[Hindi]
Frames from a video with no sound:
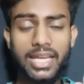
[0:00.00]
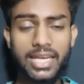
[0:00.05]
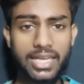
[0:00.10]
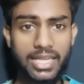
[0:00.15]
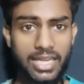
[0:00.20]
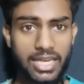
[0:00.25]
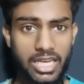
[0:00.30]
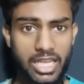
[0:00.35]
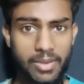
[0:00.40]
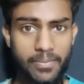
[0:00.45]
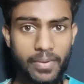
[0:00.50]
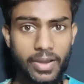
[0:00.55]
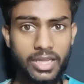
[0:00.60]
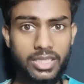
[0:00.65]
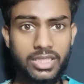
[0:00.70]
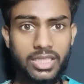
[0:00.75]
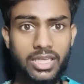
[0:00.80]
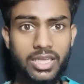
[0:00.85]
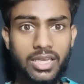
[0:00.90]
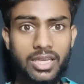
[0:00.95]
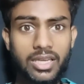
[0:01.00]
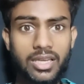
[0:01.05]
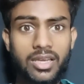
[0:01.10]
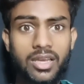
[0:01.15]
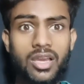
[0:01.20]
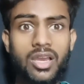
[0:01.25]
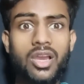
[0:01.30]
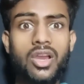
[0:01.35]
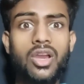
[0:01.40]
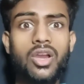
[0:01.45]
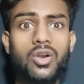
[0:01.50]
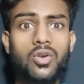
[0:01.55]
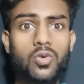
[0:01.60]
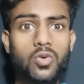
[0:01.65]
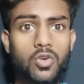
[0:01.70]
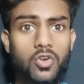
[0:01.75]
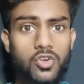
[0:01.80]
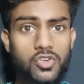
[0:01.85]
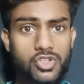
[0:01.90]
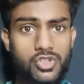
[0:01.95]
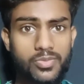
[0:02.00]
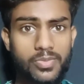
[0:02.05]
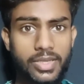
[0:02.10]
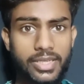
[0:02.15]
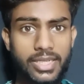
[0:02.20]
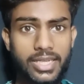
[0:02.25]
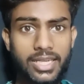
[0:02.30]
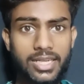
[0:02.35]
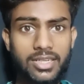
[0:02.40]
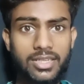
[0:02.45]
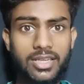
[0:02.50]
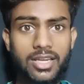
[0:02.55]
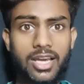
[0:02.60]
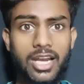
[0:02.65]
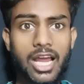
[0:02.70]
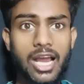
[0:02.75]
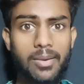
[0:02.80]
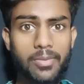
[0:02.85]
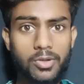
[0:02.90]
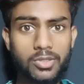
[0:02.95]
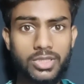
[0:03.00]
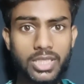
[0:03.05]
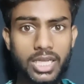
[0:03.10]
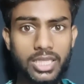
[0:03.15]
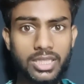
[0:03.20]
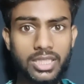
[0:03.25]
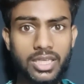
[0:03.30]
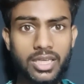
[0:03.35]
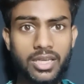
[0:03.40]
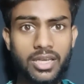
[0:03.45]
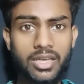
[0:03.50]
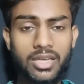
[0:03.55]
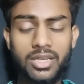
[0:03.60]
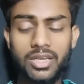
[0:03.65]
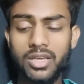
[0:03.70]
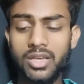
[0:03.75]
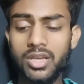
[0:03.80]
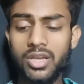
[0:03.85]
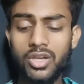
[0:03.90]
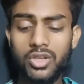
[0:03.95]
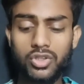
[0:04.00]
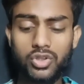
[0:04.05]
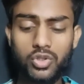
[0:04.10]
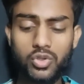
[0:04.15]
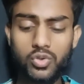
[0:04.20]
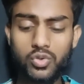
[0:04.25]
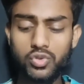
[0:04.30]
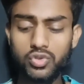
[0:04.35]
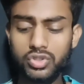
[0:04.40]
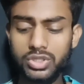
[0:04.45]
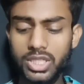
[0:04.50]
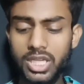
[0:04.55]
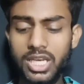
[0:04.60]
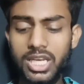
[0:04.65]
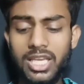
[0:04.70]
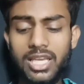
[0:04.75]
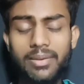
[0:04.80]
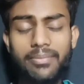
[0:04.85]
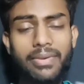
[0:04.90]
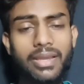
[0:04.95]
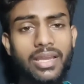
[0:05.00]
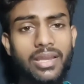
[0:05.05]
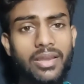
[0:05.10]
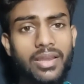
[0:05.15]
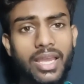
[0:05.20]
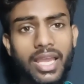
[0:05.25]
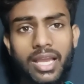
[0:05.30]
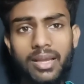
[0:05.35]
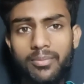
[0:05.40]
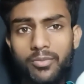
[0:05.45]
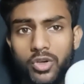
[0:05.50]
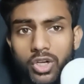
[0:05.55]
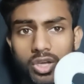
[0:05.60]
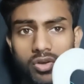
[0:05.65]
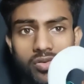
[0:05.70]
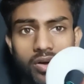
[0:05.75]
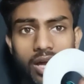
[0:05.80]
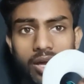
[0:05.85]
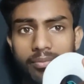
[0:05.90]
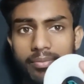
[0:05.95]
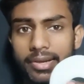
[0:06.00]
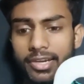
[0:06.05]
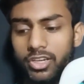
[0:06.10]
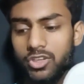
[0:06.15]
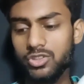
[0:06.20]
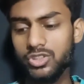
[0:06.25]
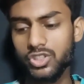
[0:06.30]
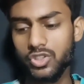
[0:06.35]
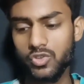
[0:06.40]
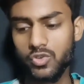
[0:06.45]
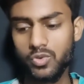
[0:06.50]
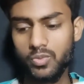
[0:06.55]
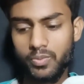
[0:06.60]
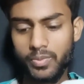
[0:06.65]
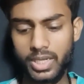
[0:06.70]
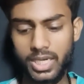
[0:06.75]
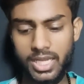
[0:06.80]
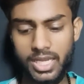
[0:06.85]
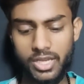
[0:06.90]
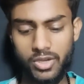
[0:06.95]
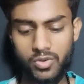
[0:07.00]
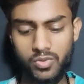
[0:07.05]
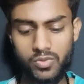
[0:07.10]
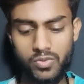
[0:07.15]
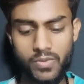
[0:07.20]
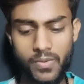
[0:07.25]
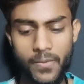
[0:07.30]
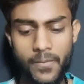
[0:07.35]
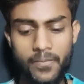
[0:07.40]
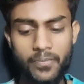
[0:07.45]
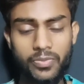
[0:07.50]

नहीं ले पाते हैं कोलोस्टमी किट ख़राब हो जाते हैं तो उसके लिए मैं एक मॉडिफाई वीडियो ज़रूर बनाया हूँ